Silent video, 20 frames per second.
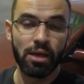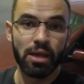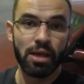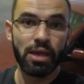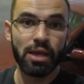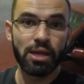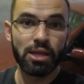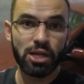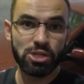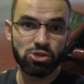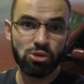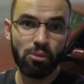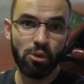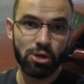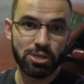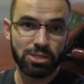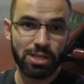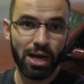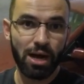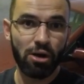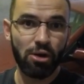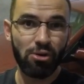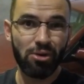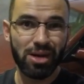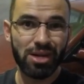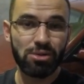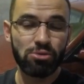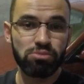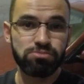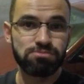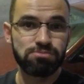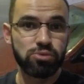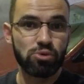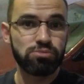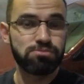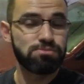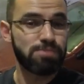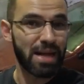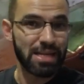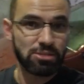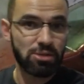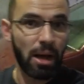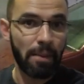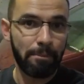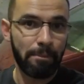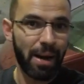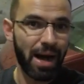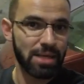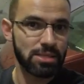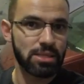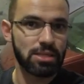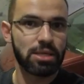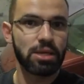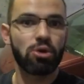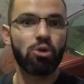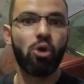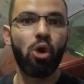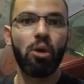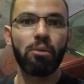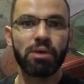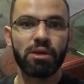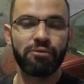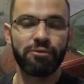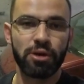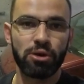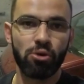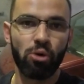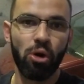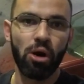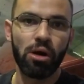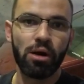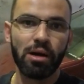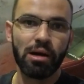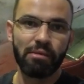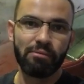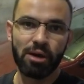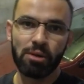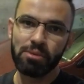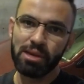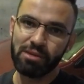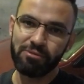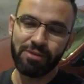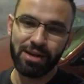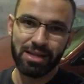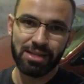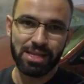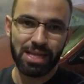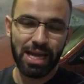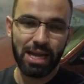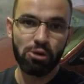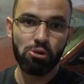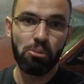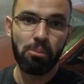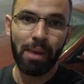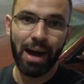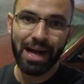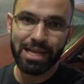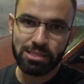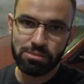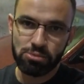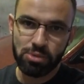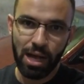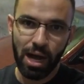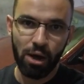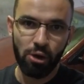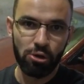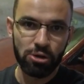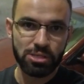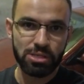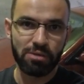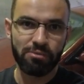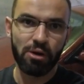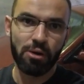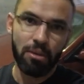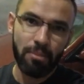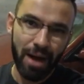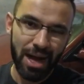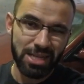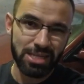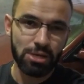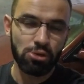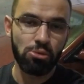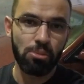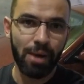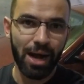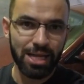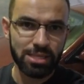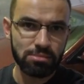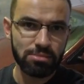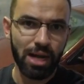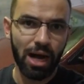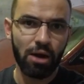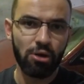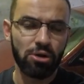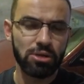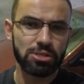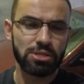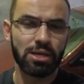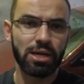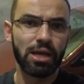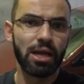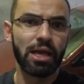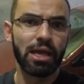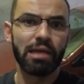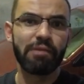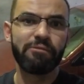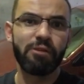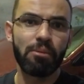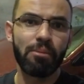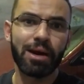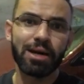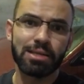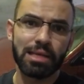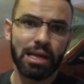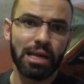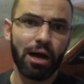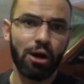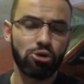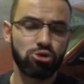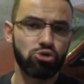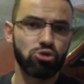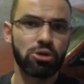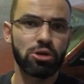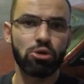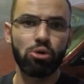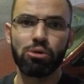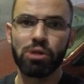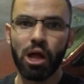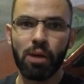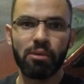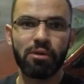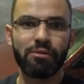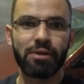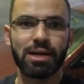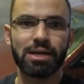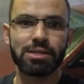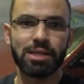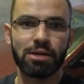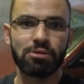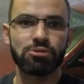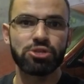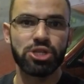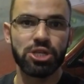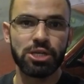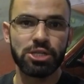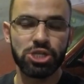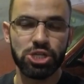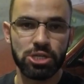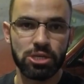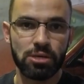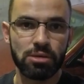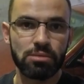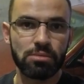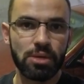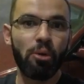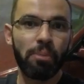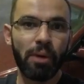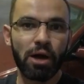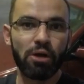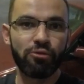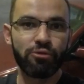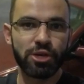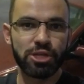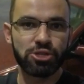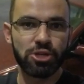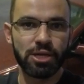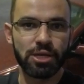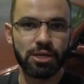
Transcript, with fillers: E nós vamos mostrar agora no, no, passo a passo aqui como que ficou. Vamos levantar ele no máximo da rosca, vamos abaixar no máximo da rosca e vamos andar na altura que o Glauber vai andar no dia a dia. Acompanha o vídeo